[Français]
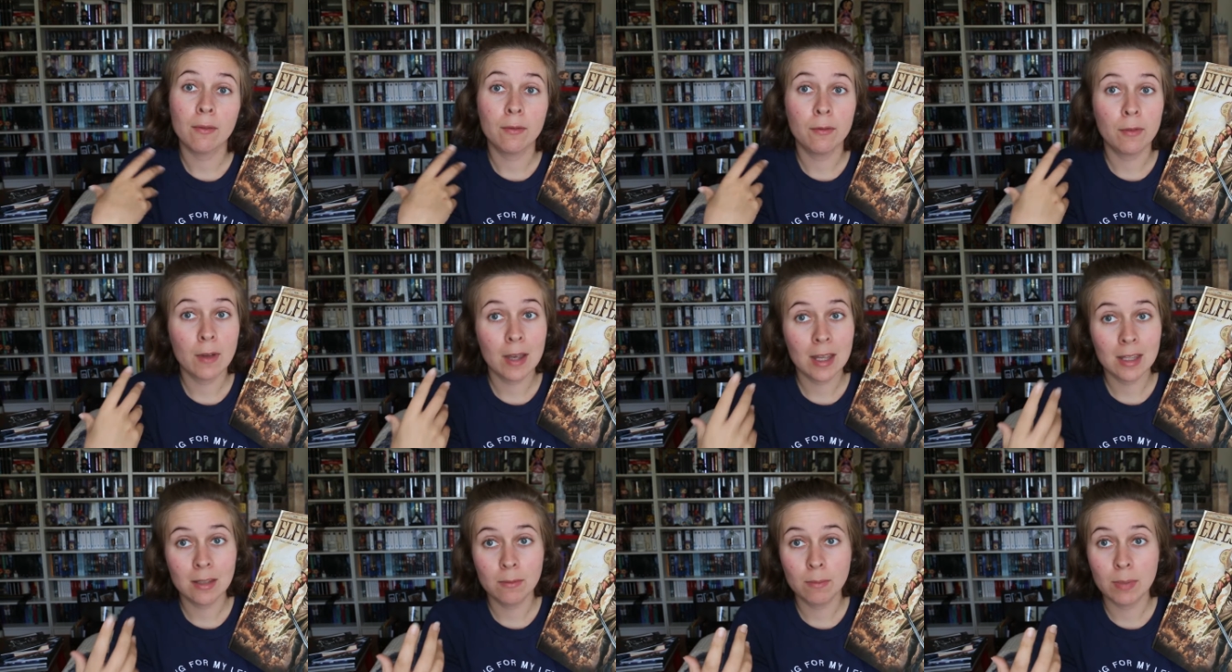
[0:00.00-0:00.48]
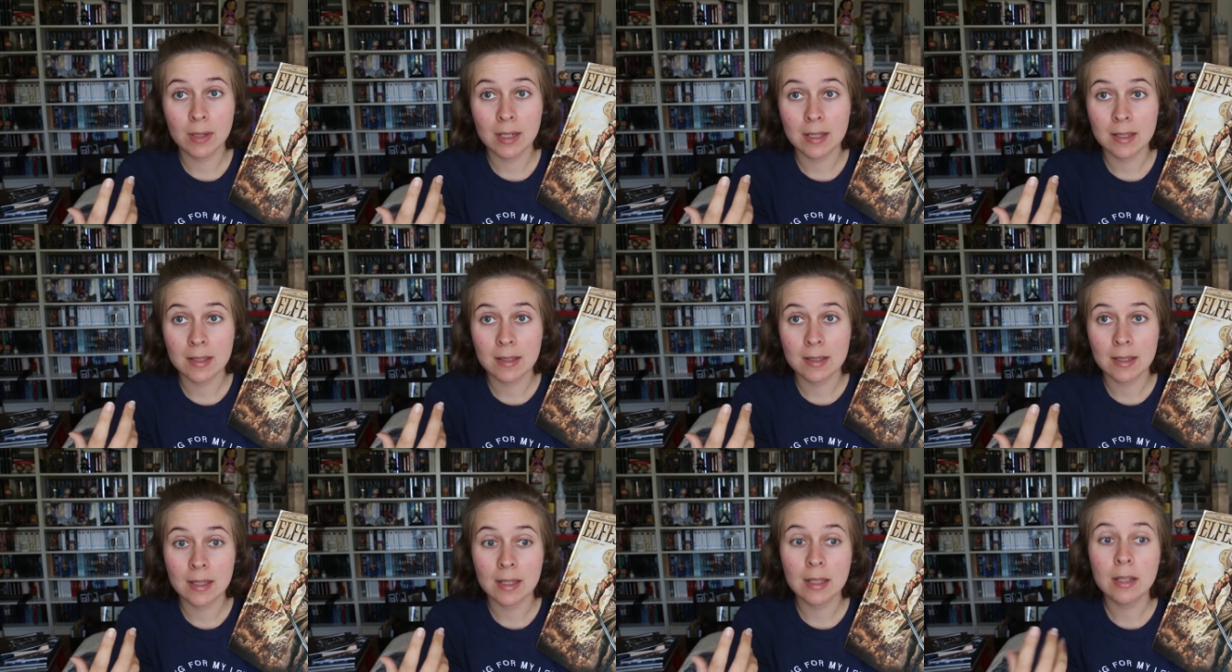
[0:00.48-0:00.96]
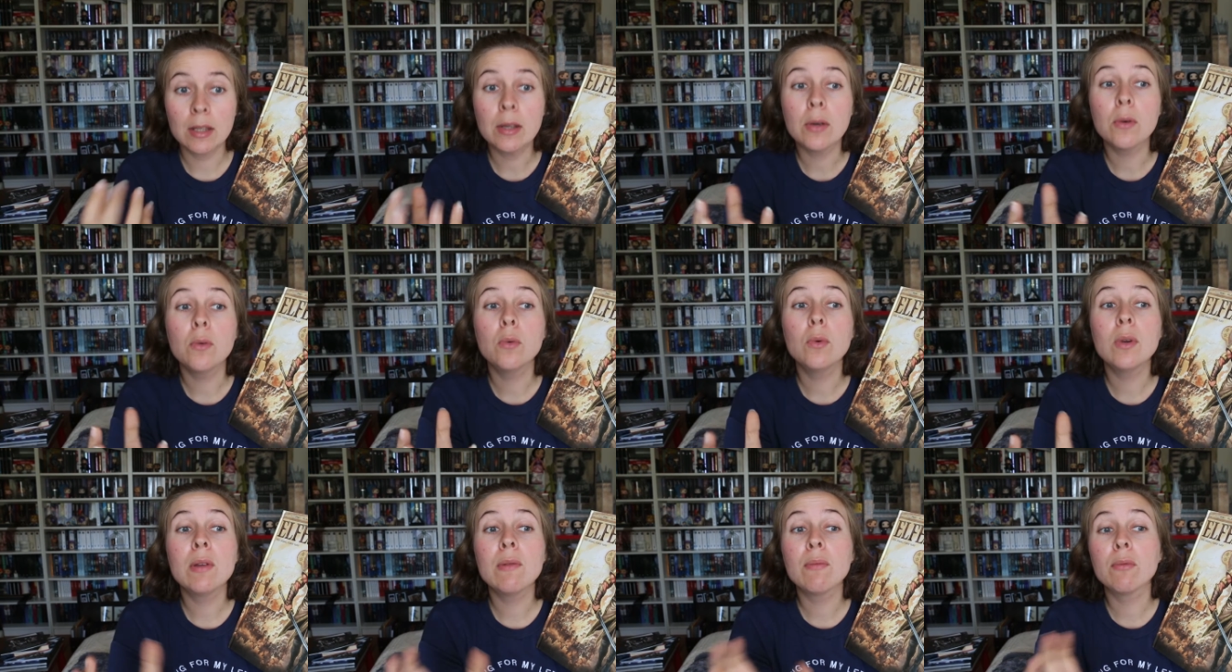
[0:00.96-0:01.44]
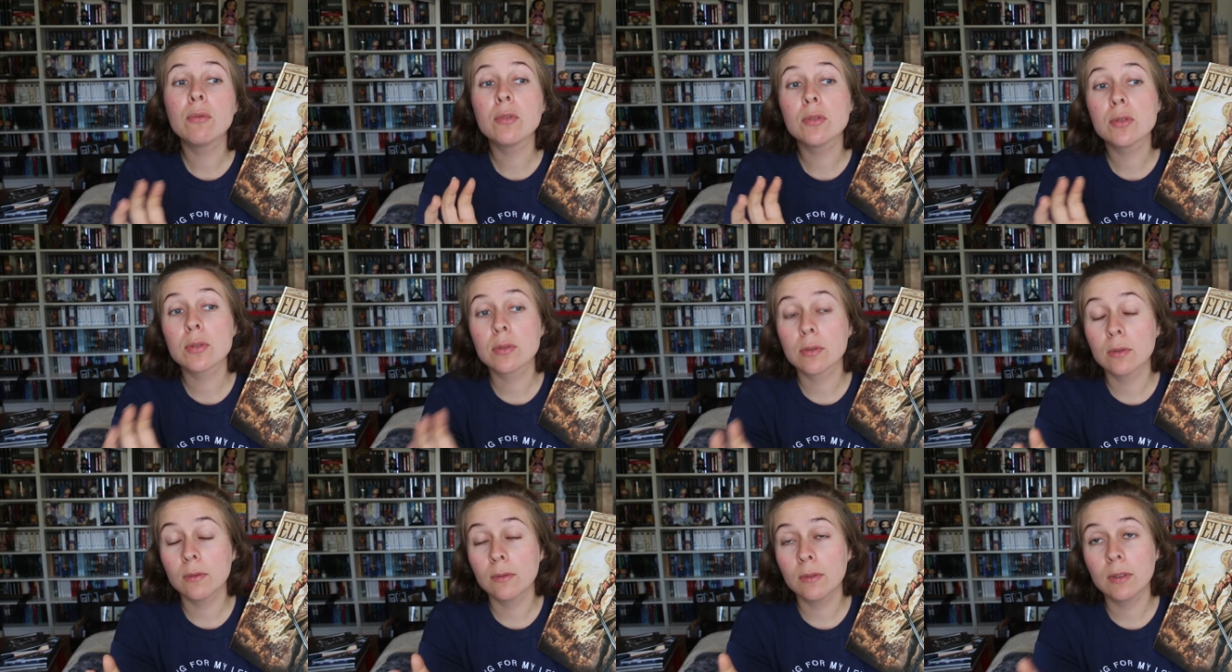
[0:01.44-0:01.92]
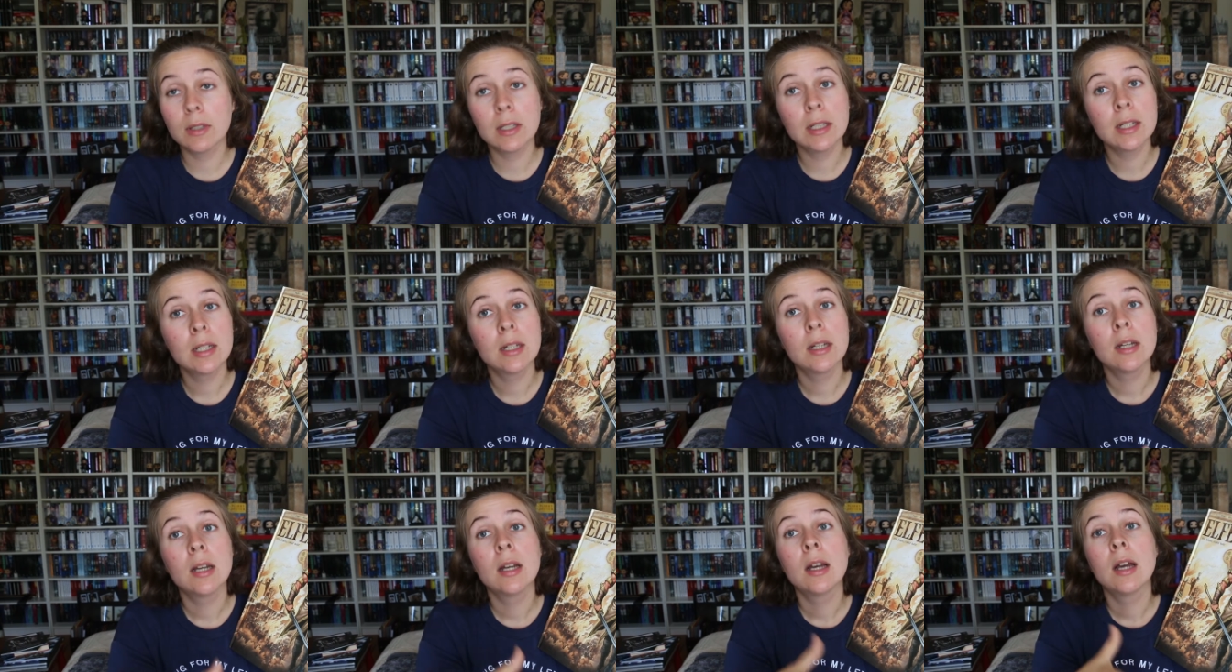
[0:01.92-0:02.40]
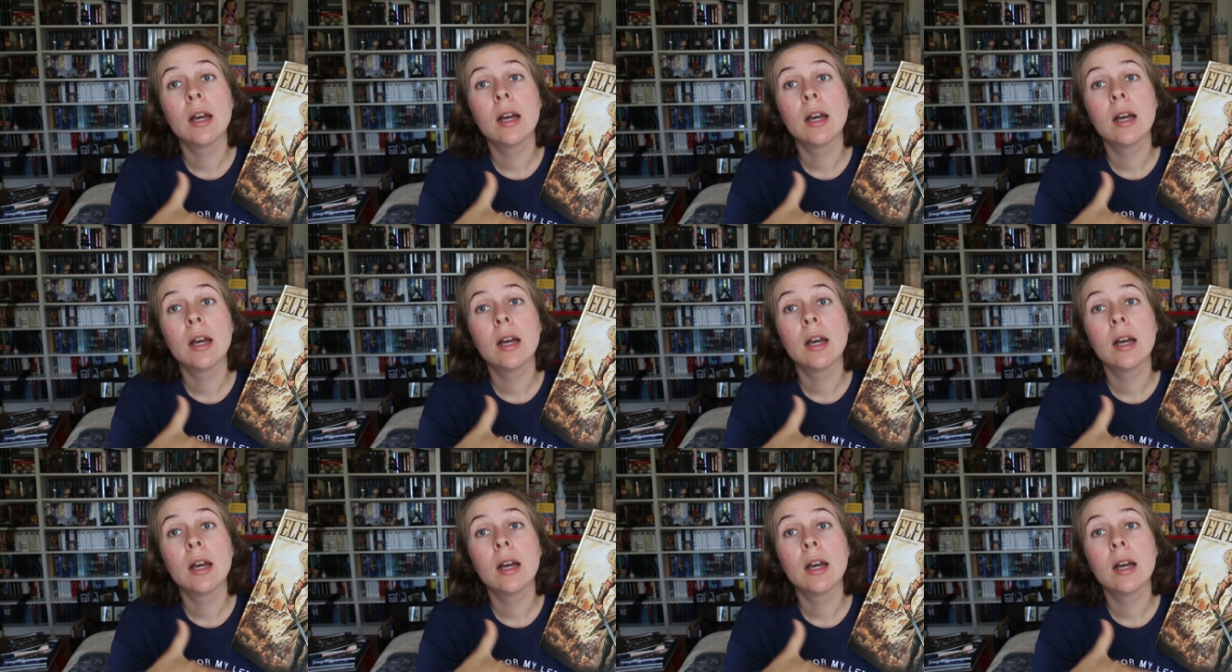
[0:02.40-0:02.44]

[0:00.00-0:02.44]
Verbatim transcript: va être blessé, où ils vont sauver